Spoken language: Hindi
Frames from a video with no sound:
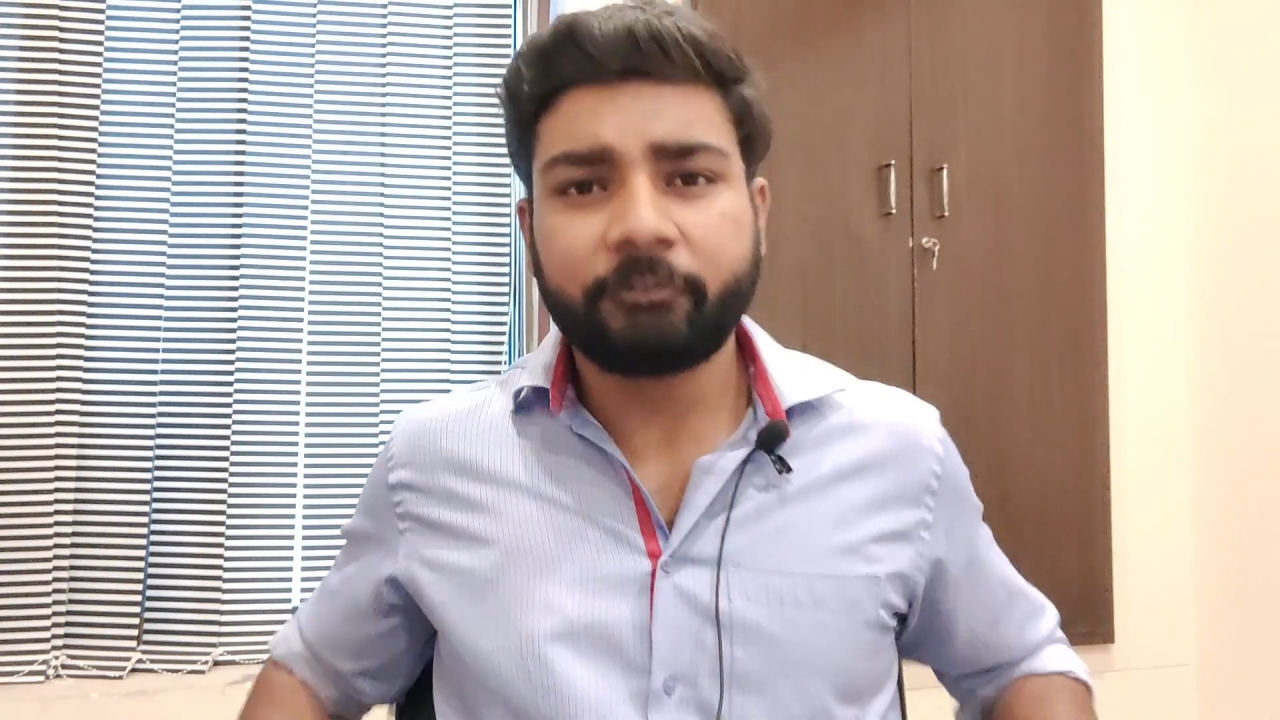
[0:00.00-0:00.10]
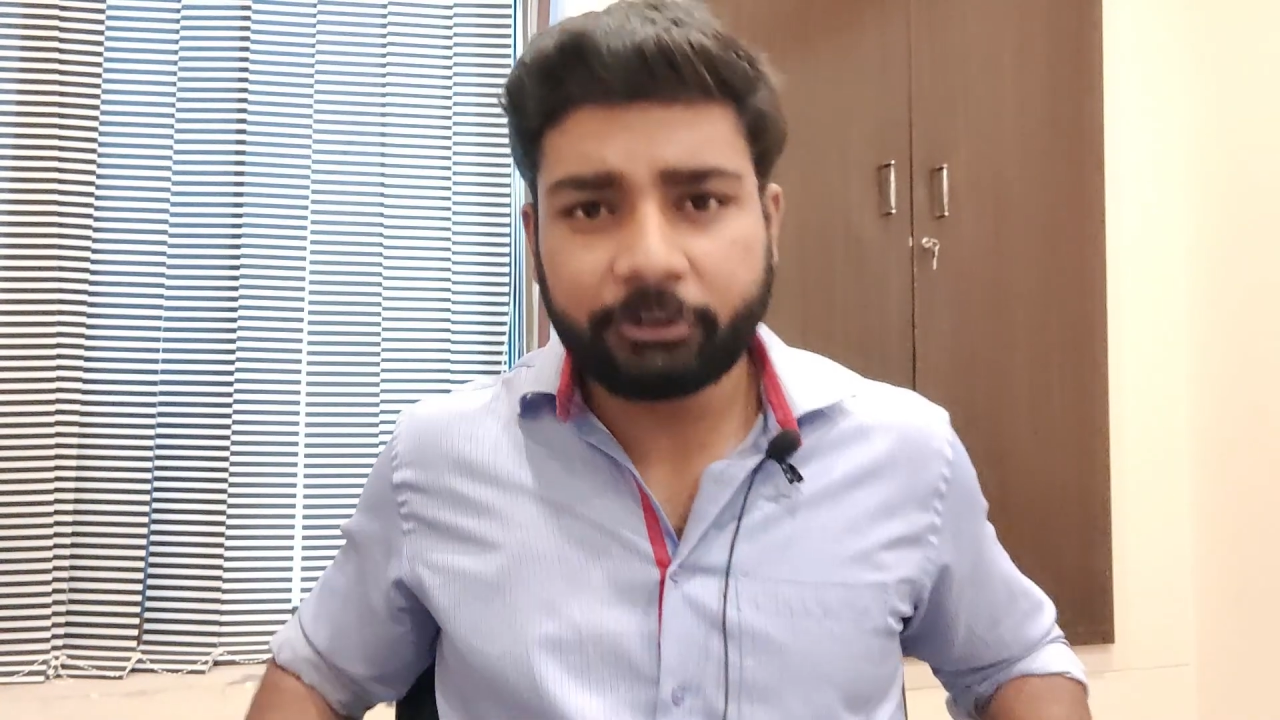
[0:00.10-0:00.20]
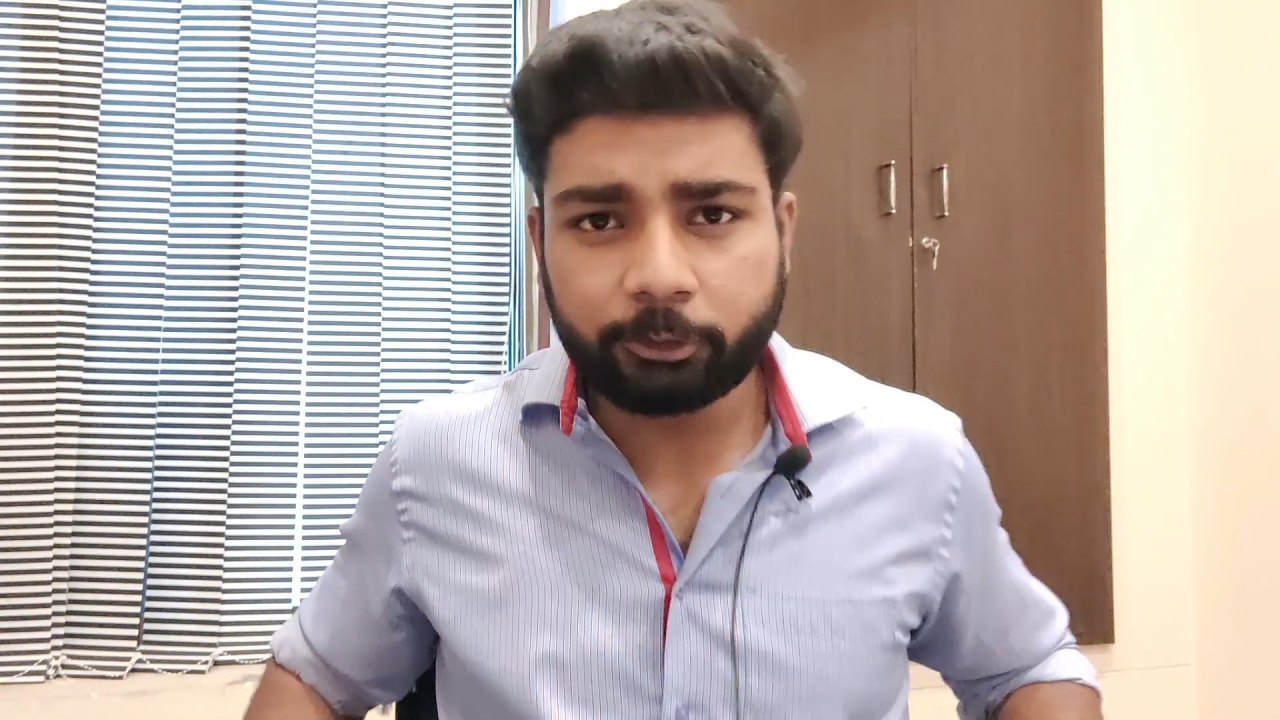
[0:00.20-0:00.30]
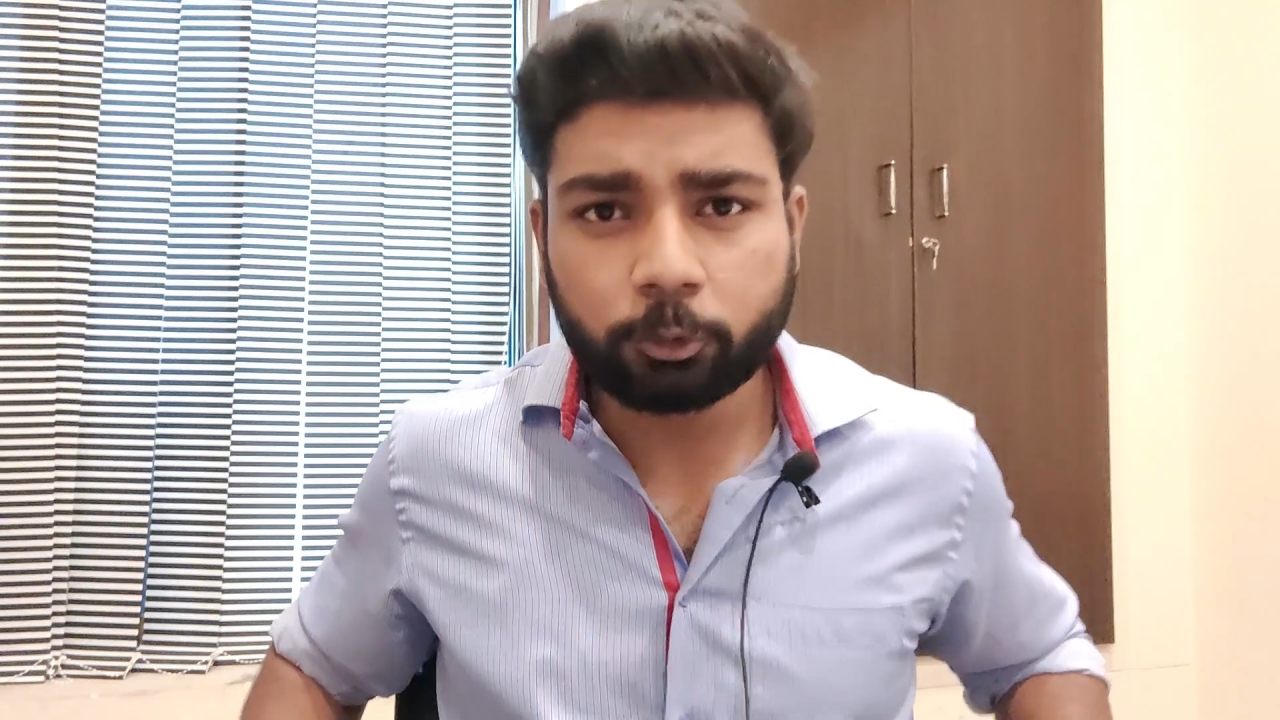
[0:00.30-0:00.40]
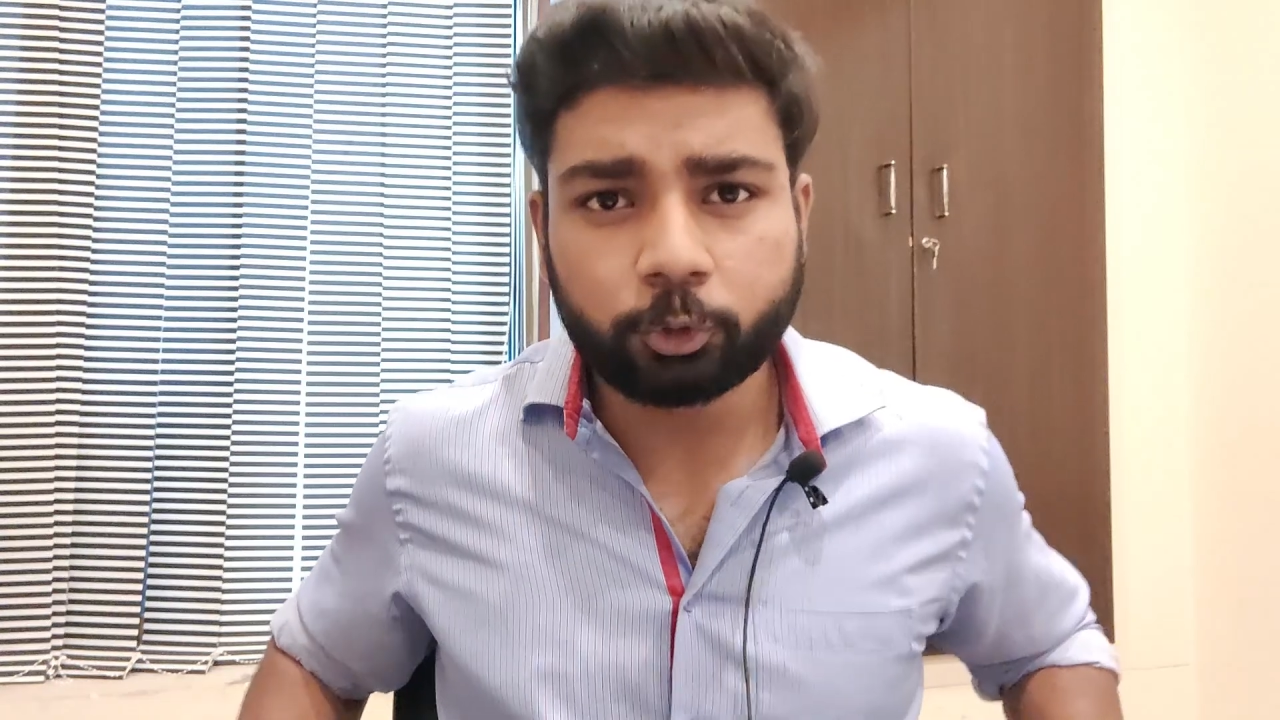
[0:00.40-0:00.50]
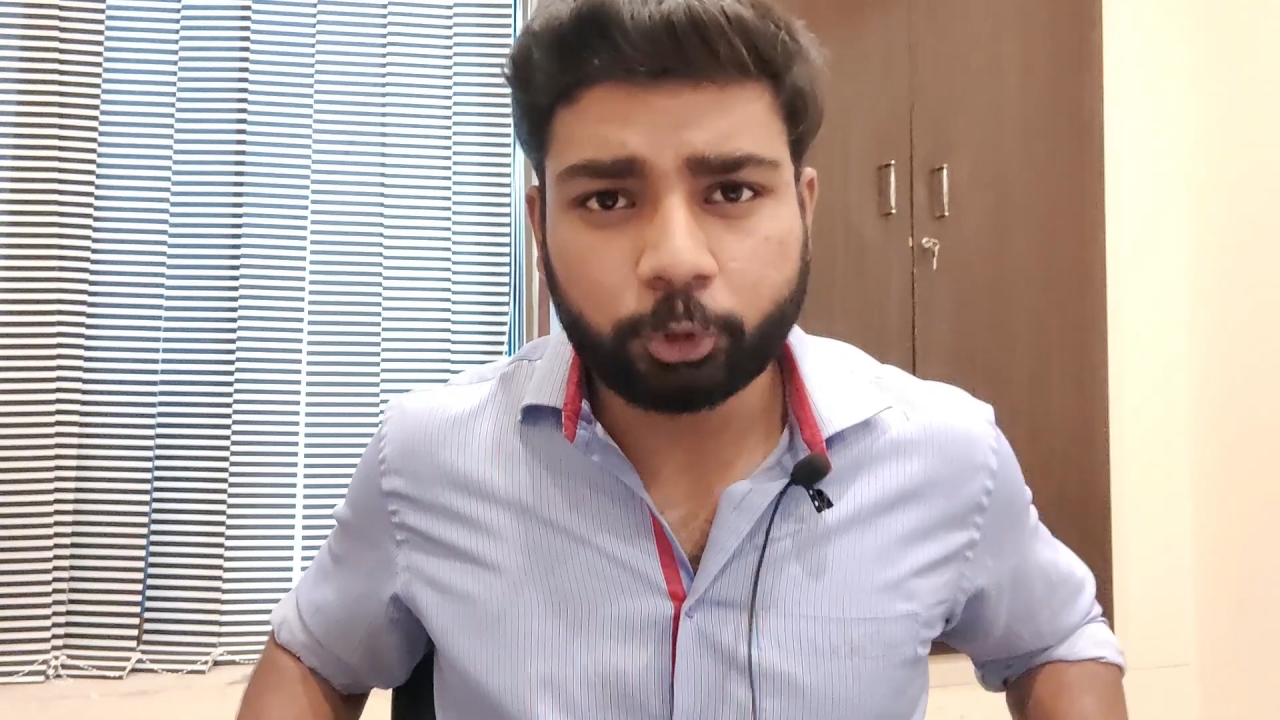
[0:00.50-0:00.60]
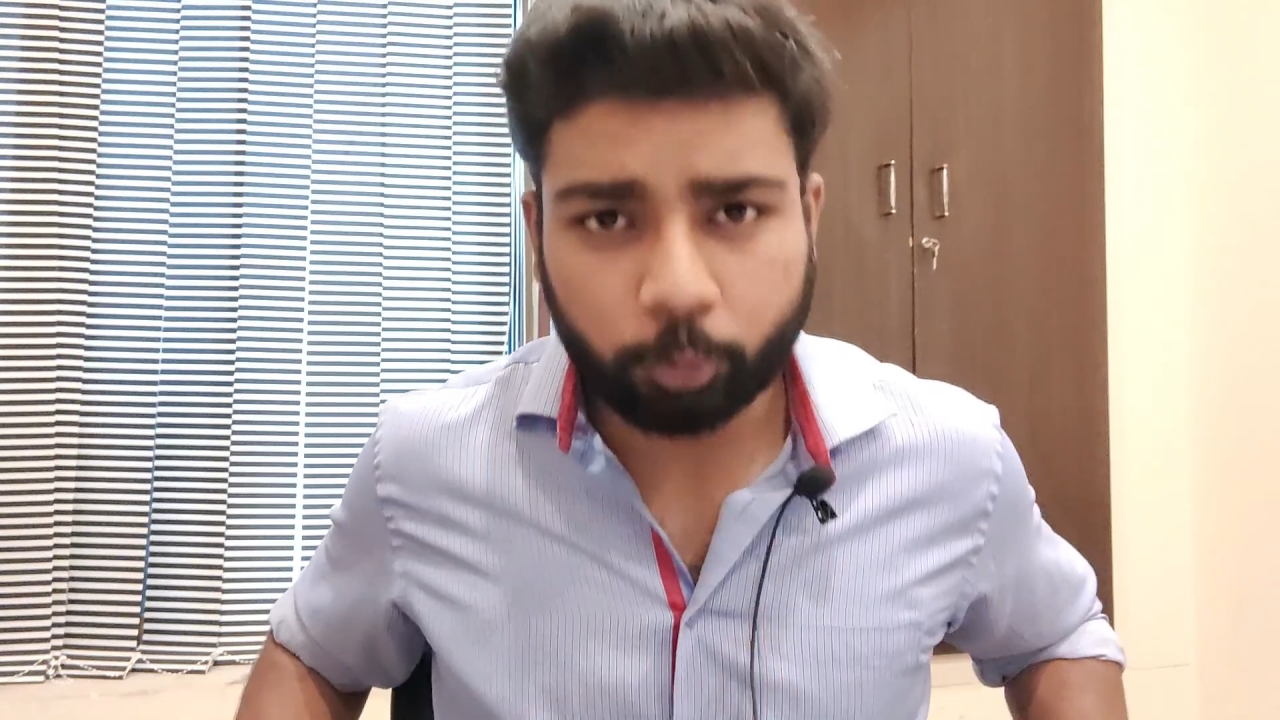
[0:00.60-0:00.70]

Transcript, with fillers: वीडियो को